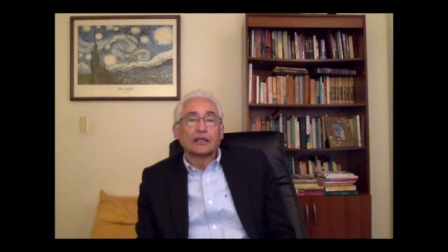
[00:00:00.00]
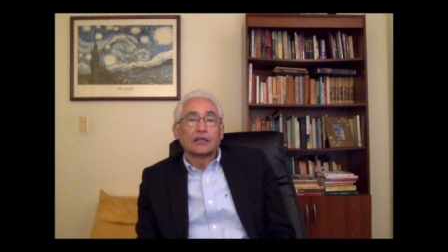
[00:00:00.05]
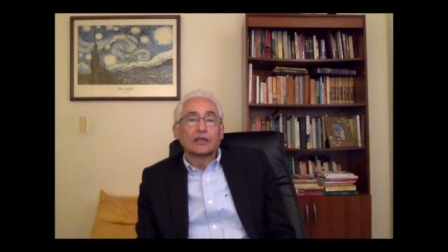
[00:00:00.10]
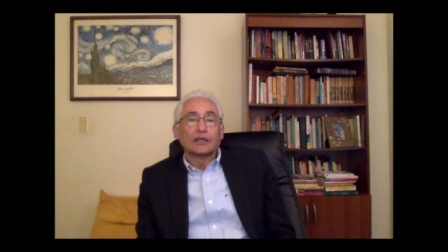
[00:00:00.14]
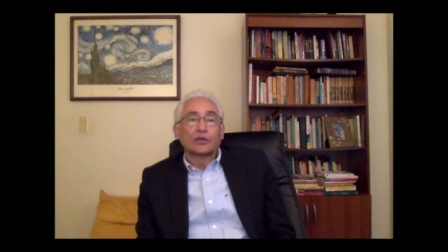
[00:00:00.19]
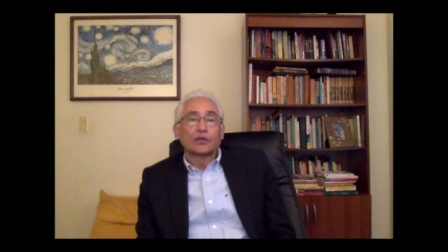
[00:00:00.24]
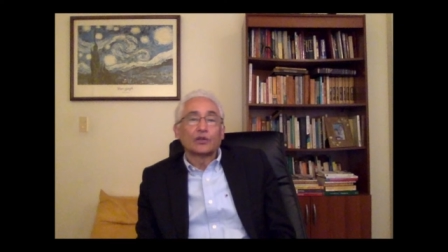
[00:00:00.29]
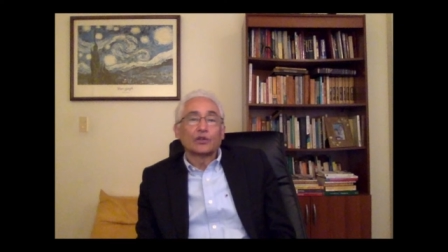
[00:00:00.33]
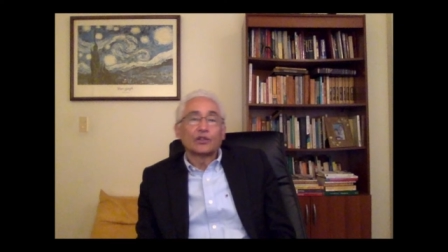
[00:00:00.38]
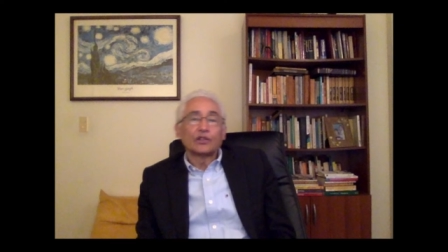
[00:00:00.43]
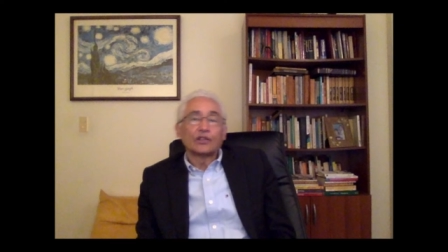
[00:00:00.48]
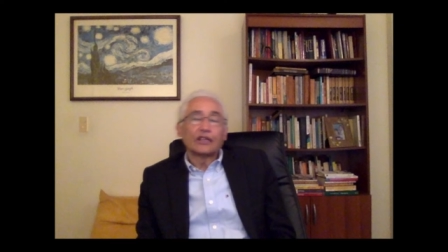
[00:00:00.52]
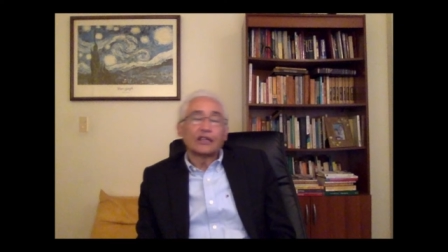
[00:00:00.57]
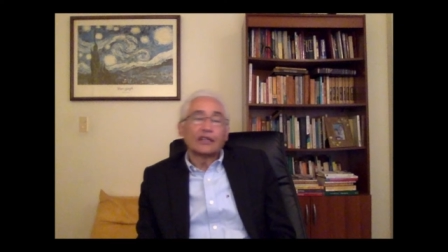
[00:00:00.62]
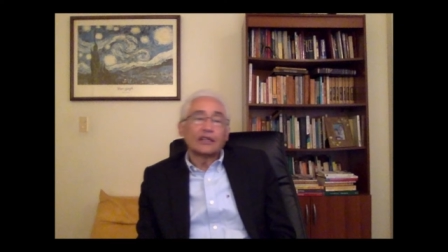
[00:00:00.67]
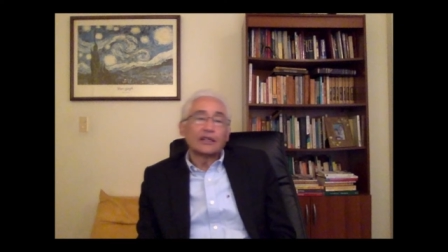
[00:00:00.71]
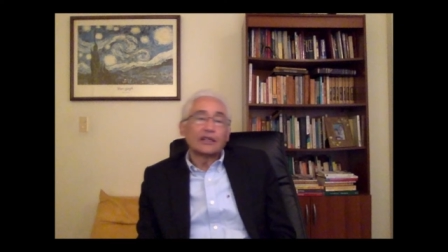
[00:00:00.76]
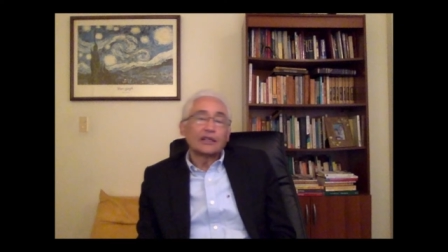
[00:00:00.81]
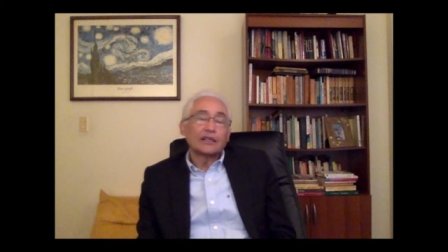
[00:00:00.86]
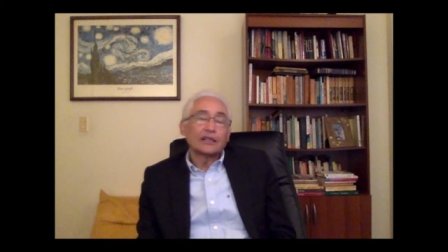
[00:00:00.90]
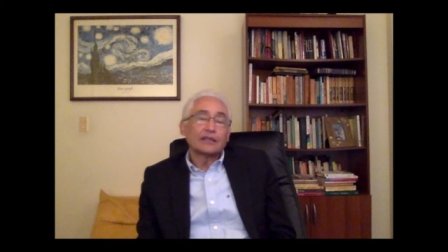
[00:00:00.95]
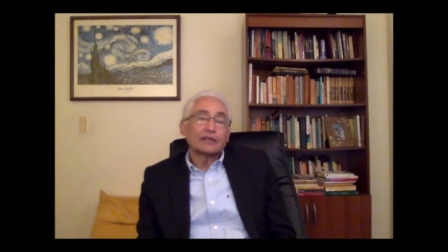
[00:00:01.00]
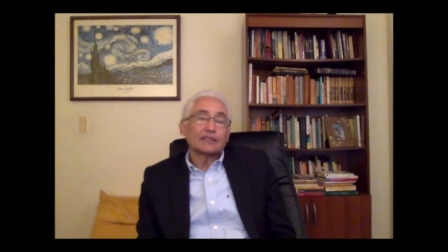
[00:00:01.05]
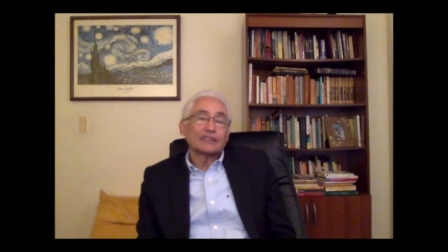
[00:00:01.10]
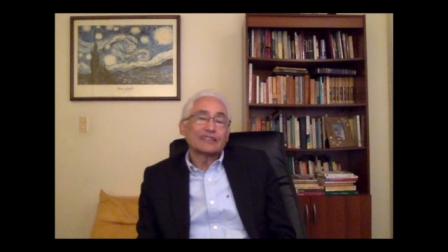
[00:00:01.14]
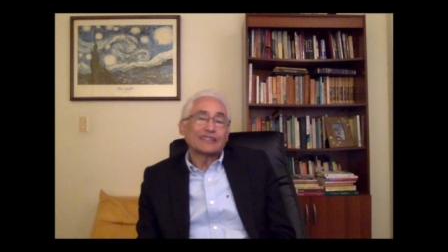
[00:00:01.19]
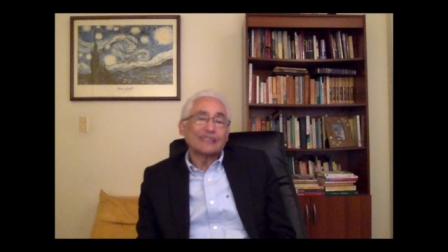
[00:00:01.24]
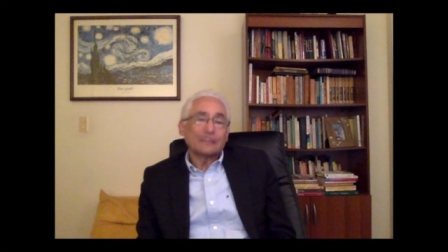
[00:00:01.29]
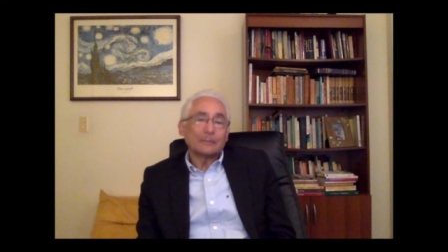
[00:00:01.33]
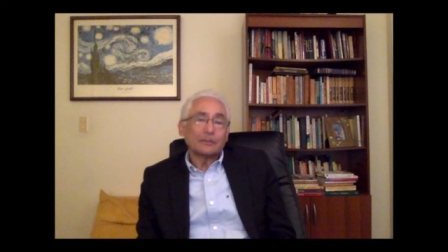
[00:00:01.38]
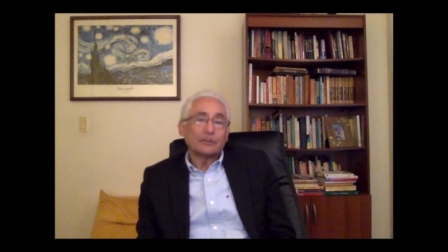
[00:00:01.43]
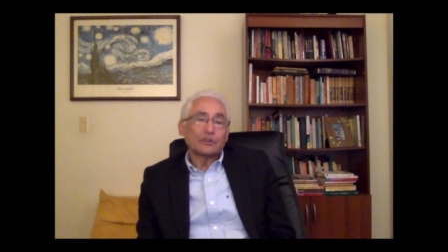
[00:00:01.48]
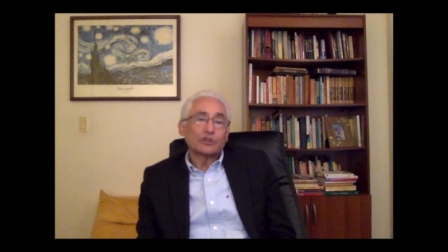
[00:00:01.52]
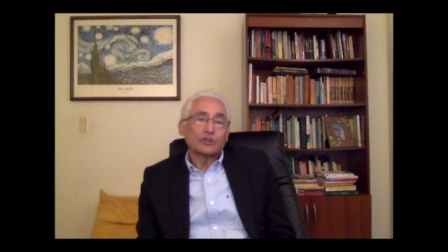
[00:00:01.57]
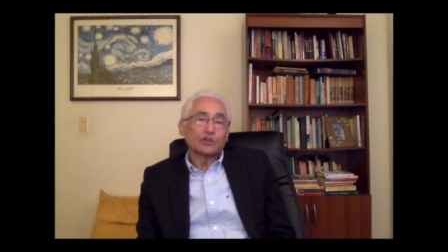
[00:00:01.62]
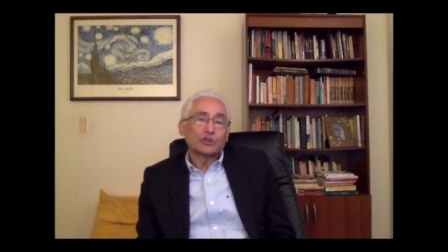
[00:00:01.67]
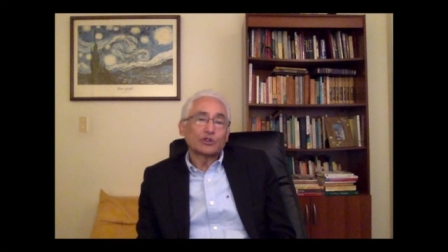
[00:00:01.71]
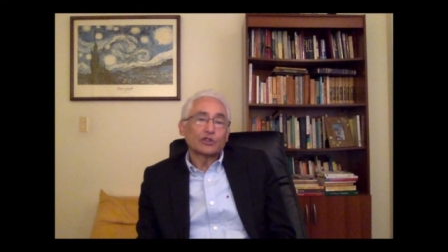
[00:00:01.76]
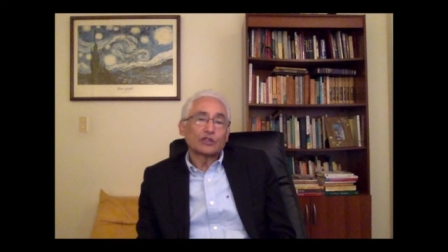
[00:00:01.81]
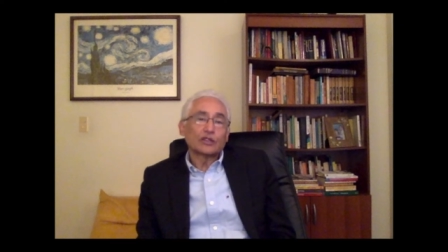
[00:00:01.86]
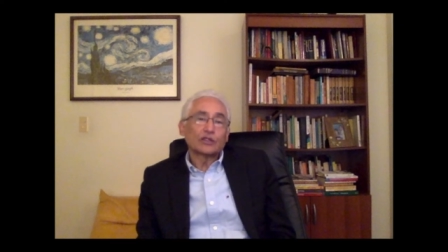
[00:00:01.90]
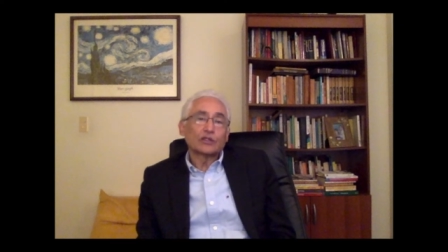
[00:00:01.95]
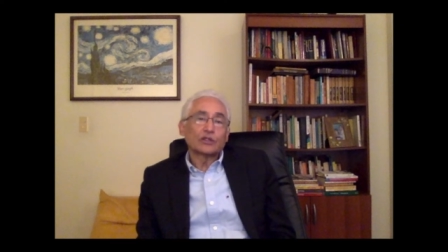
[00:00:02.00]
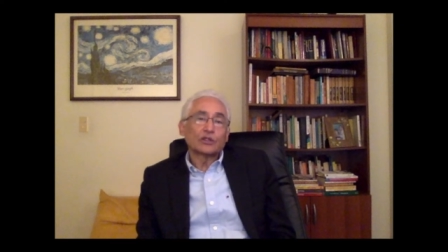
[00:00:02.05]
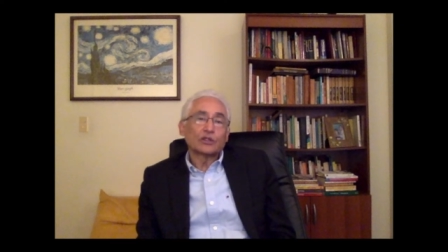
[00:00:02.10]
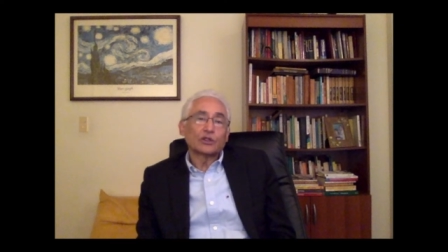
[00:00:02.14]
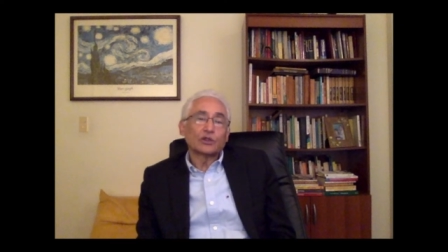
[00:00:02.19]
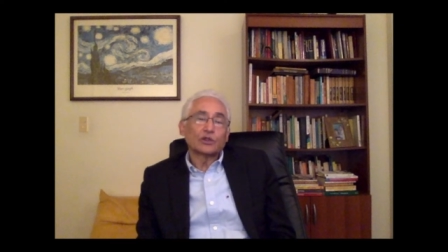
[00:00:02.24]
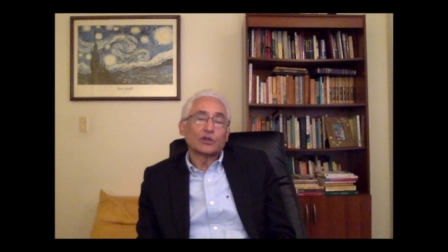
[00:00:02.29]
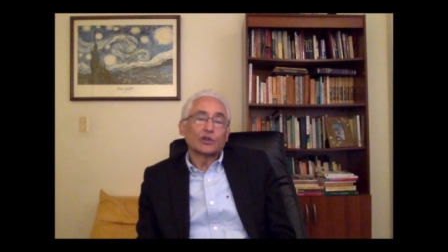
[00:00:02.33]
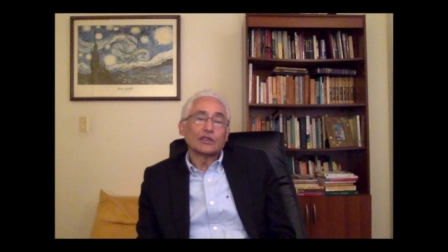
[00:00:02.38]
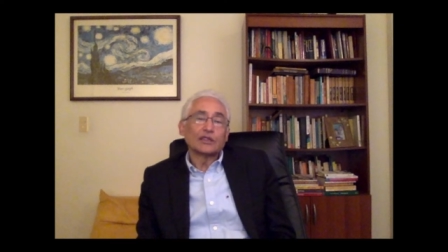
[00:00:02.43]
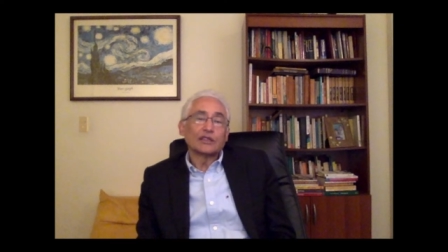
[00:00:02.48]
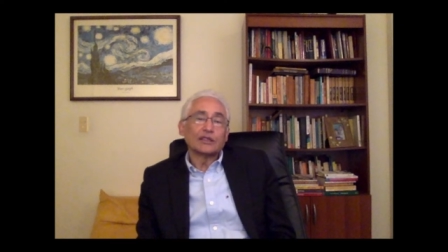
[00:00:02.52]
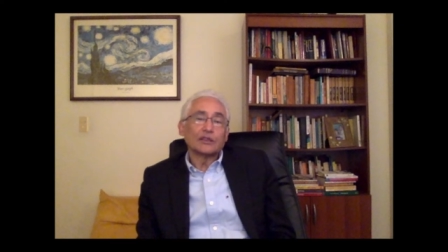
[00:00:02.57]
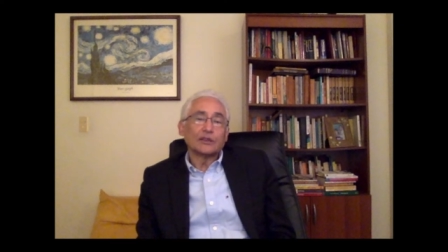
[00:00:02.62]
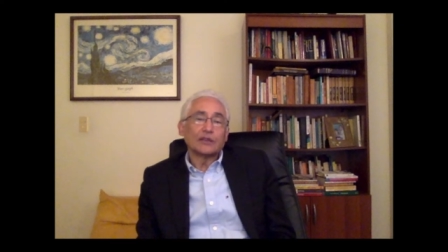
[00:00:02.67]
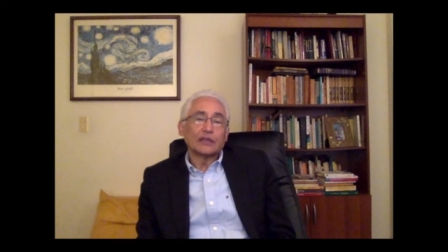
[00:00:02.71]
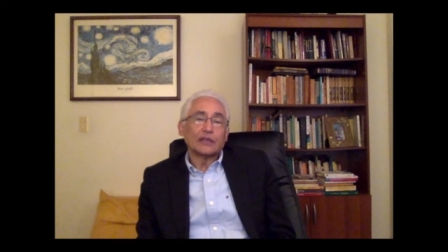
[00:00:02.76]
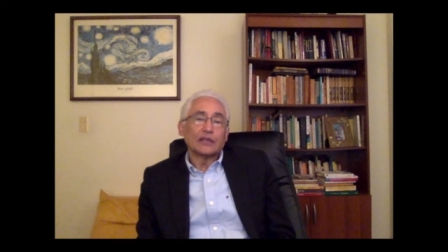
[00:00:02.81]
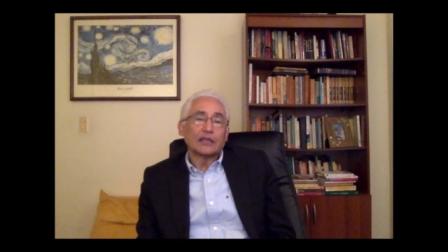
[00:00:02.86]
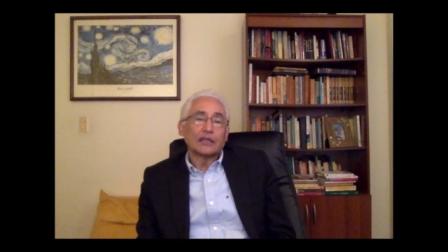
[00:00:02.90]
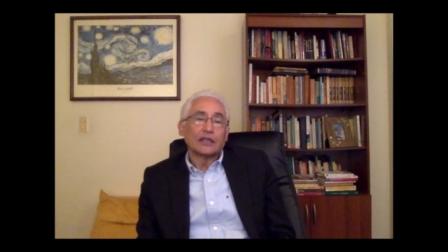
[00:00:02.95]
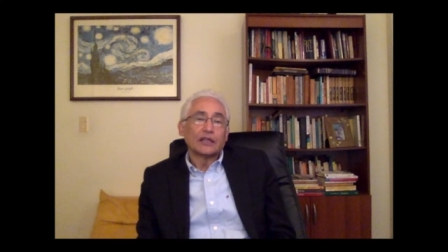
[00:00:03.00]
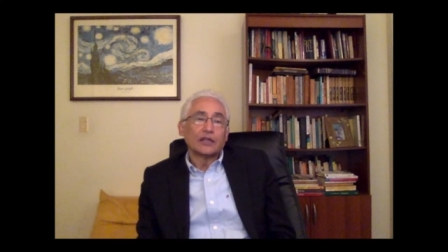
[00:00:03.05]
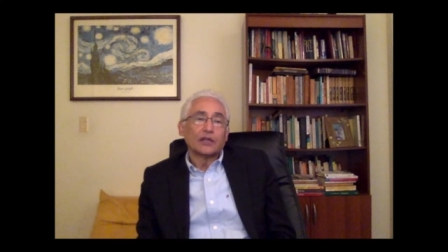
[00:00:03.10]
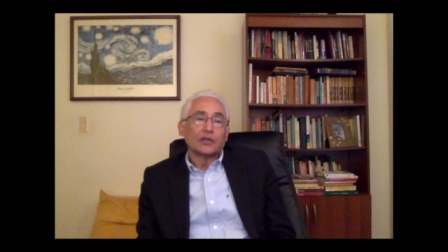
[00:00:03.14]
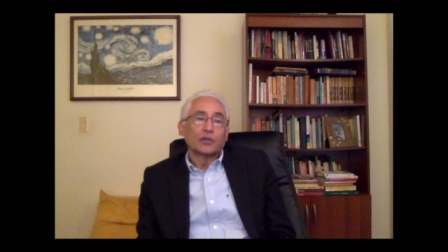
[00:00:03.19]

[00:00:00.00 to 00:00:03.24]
Contiene siempre un sustrato de conflictividad